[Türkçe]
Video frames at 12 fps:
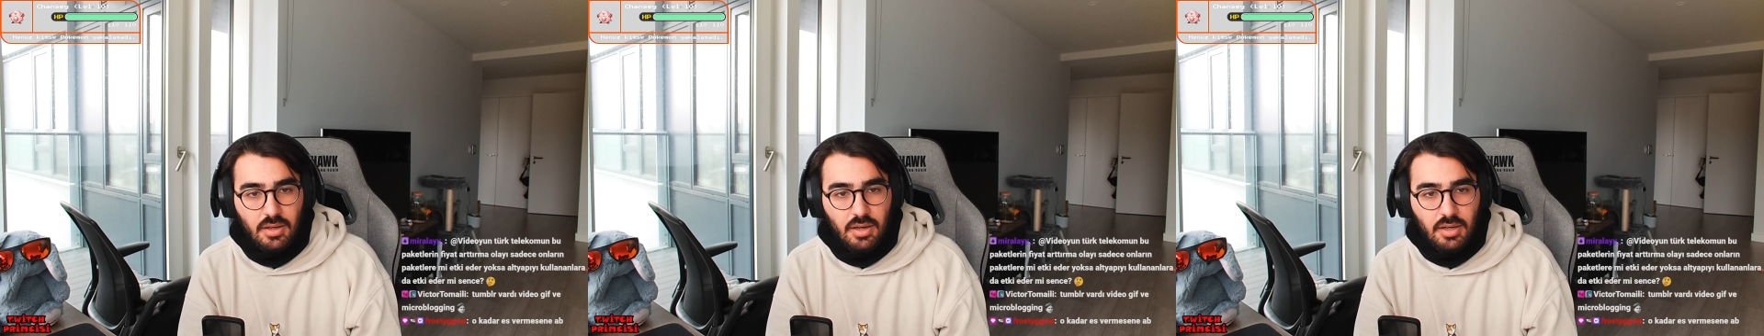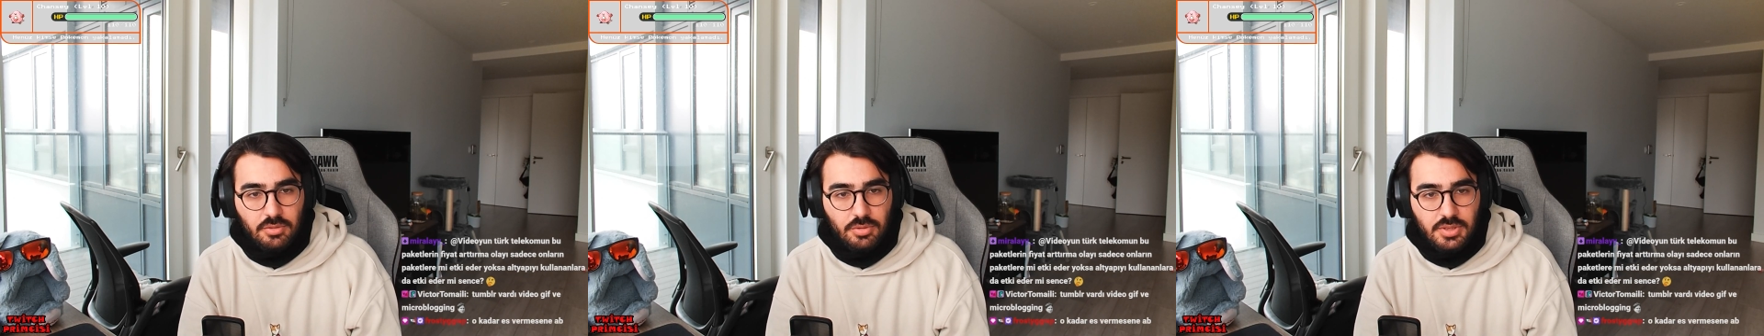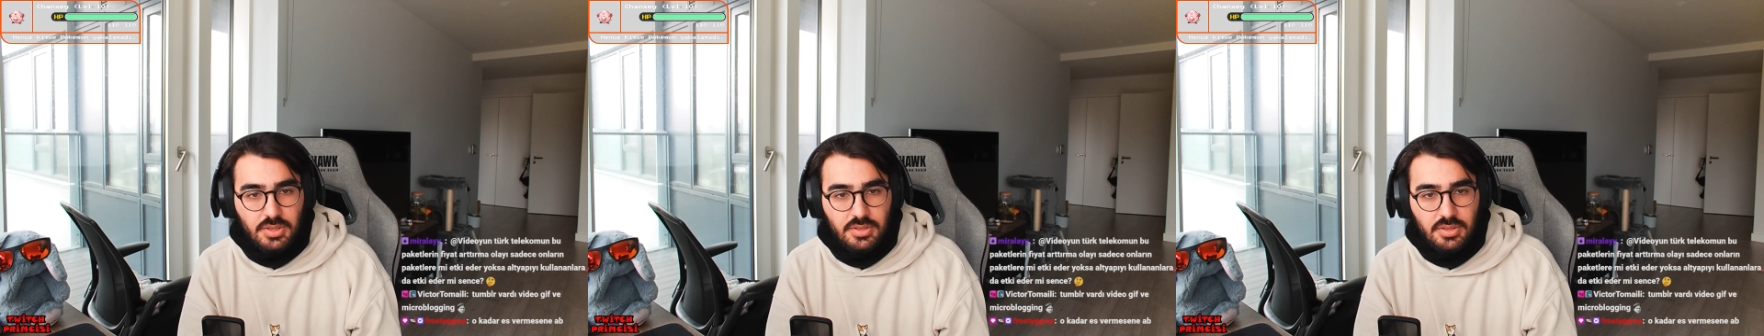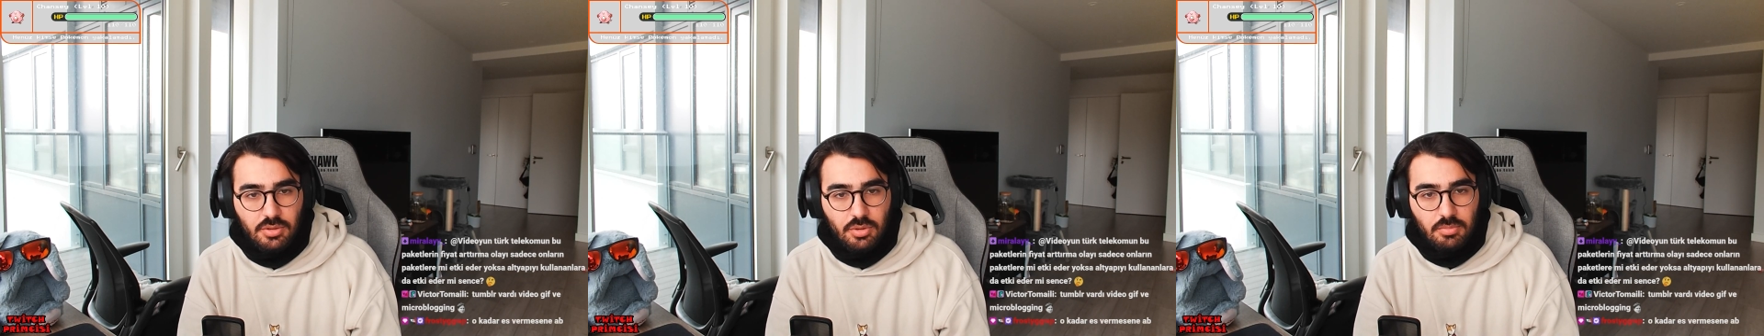Artı 18
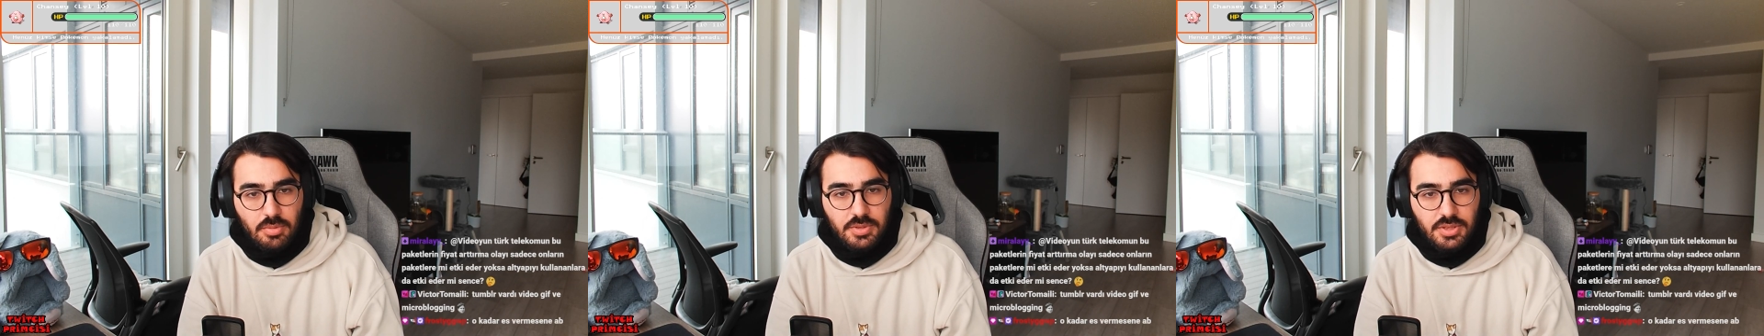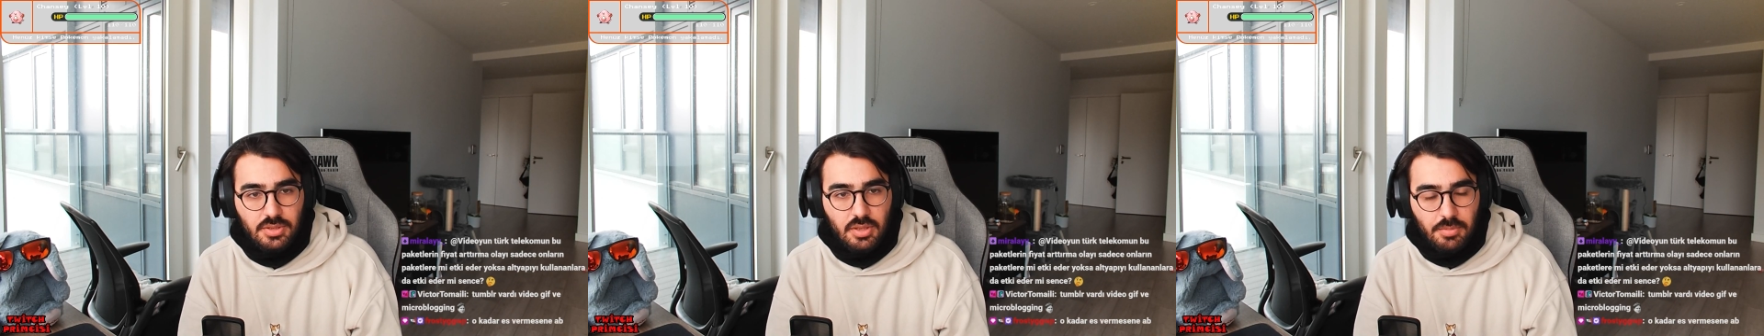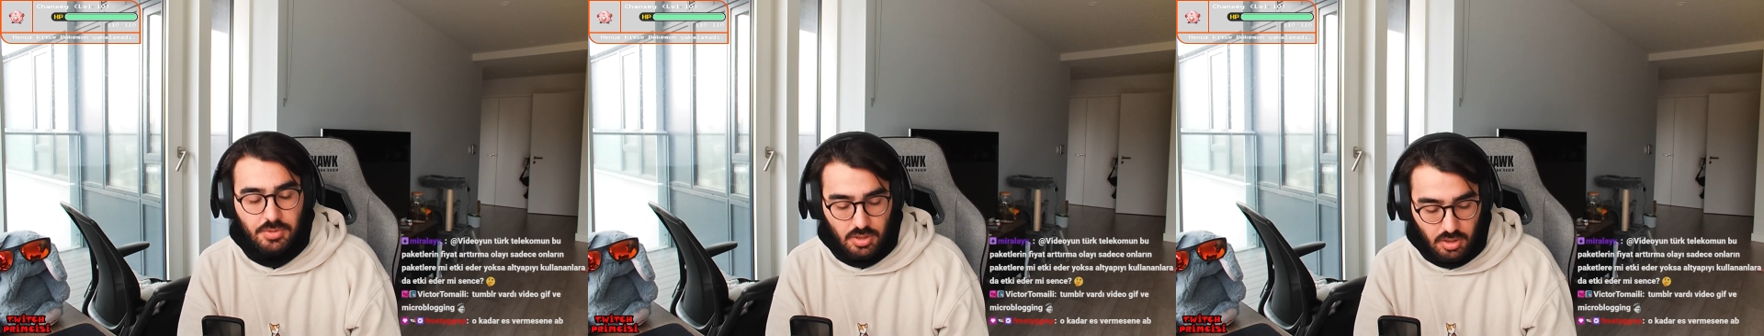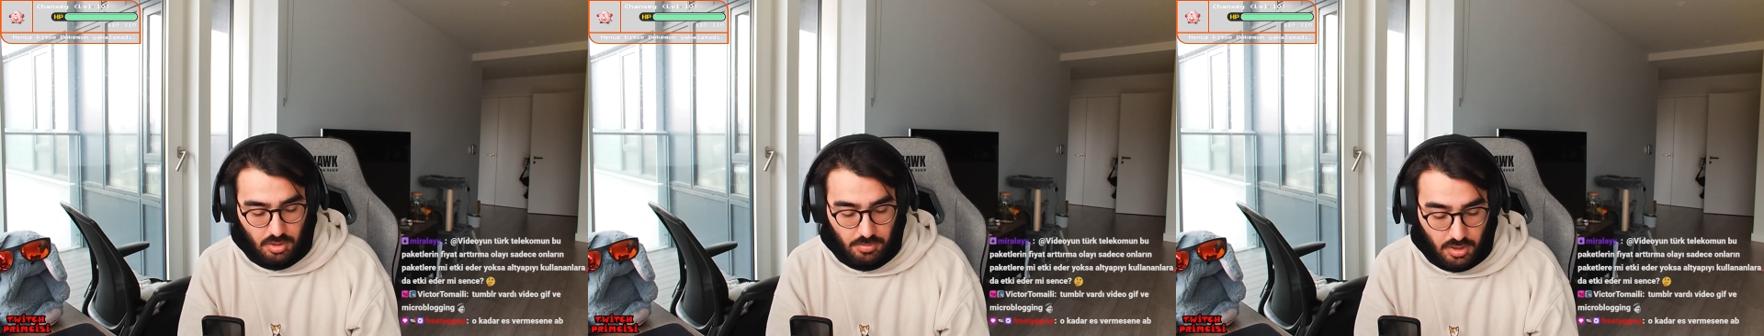siteye dönmemesi için ne yapacak?
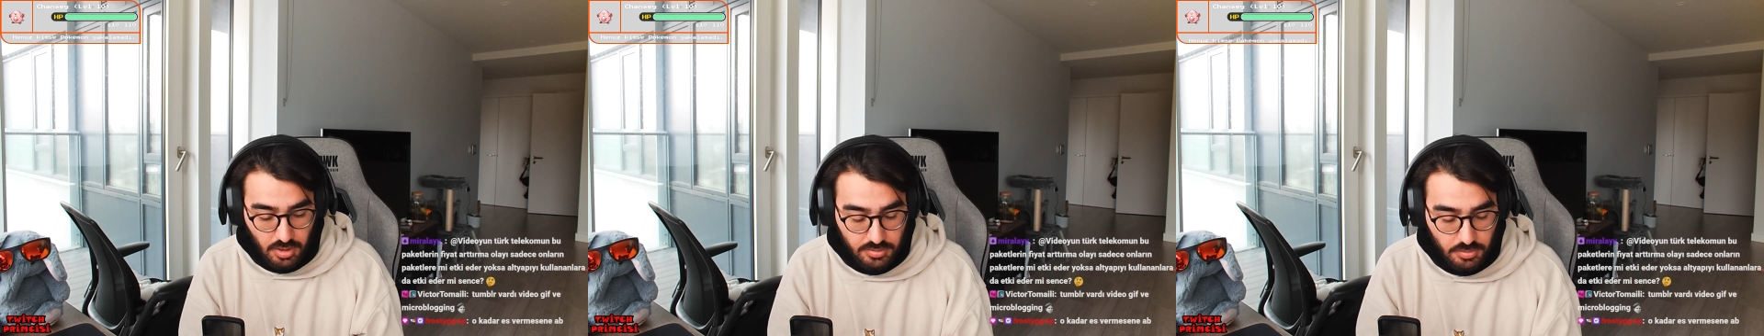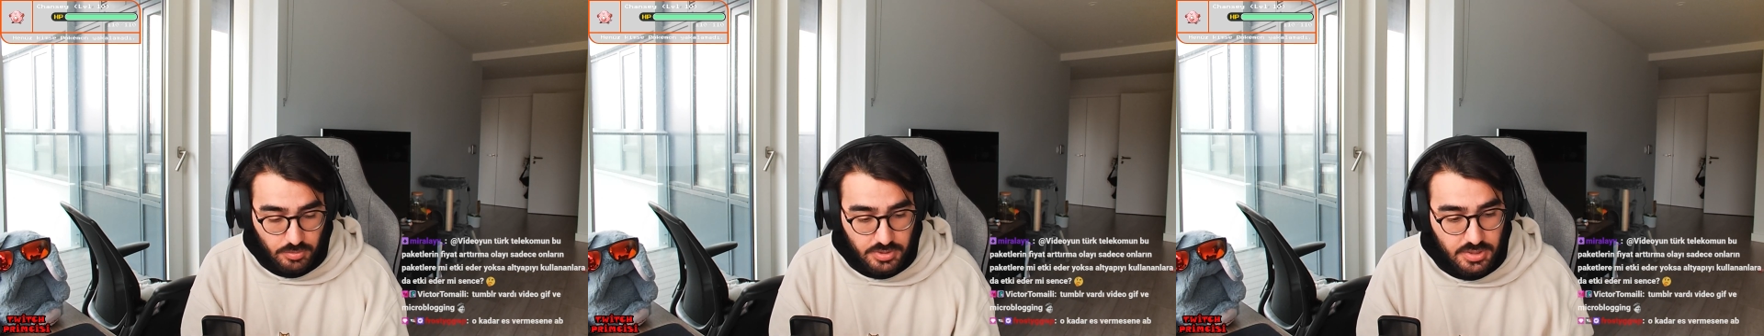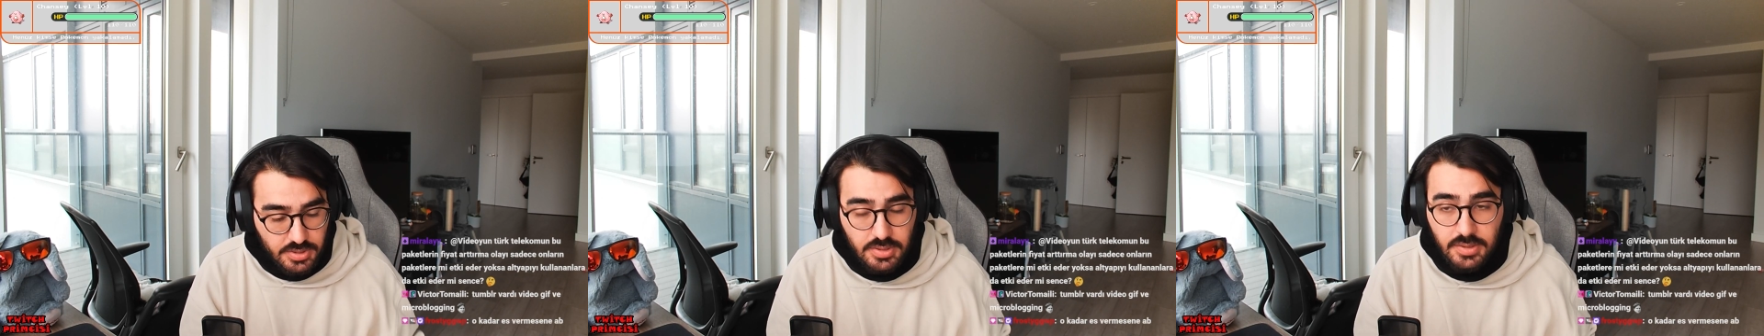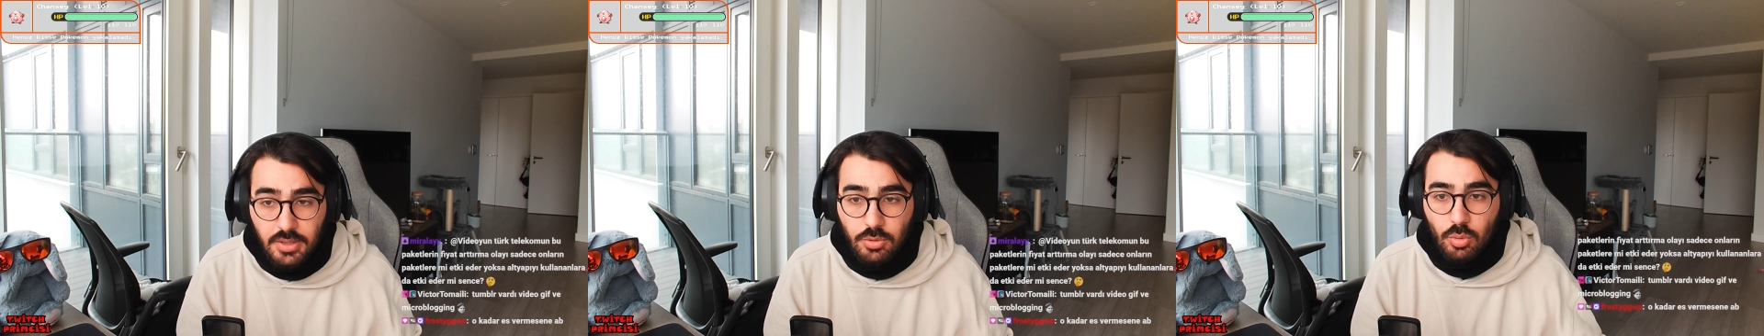Abi artı 18
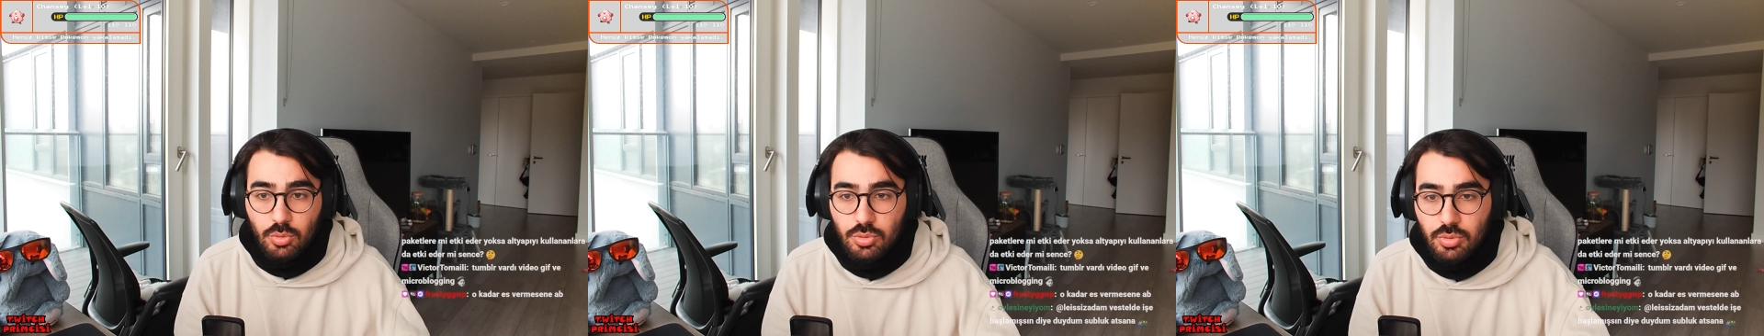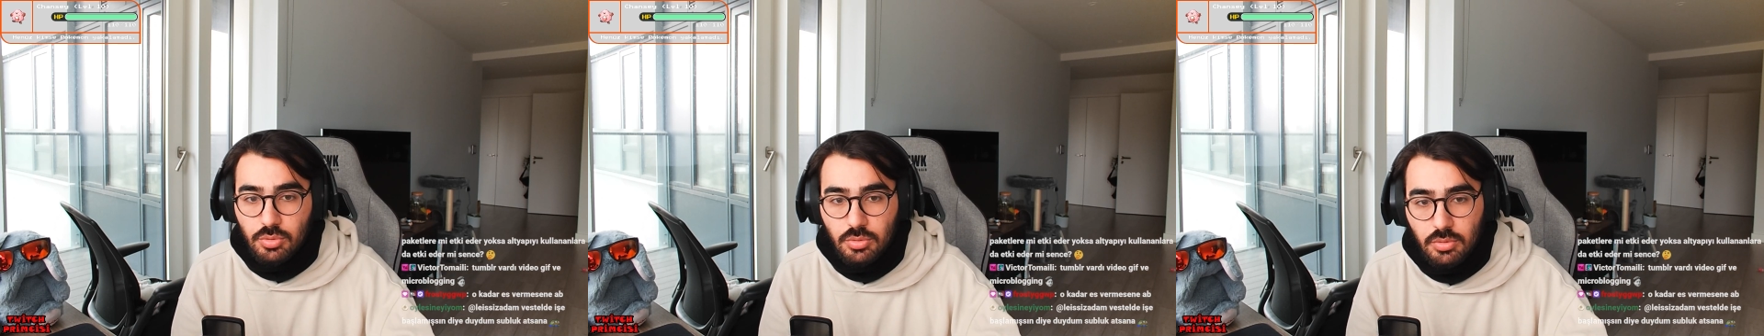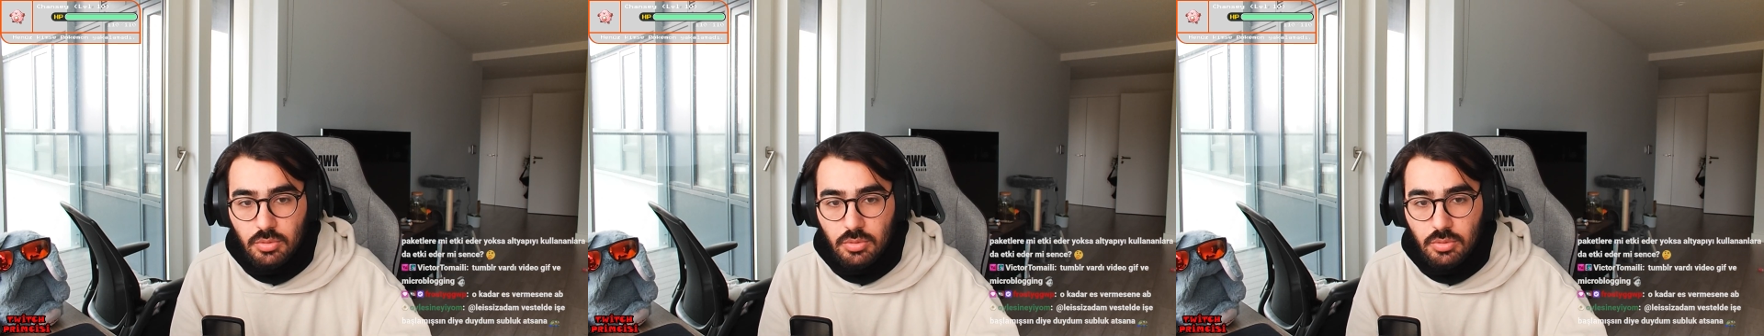siteye dönsün.